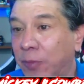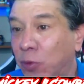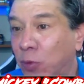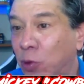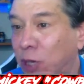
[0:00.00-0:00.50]

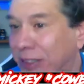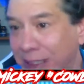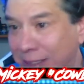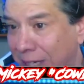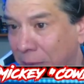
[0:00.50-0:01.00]
no
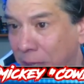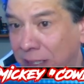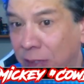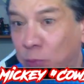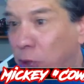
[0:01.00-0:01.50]

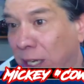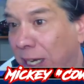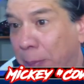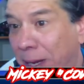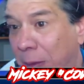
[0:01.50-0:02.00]
necesariamente, porque
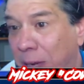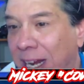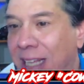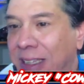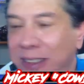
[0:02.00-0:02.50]
la palabra
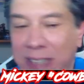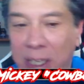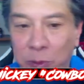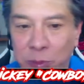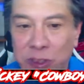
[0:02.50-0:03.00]

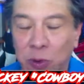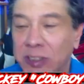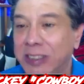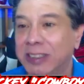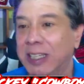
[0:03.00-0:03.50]
garantizado pues no
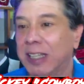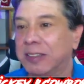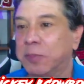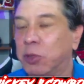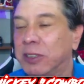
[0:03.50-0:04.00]
existe en las
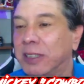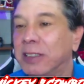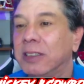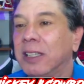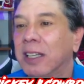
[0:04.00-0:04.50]
apuestas.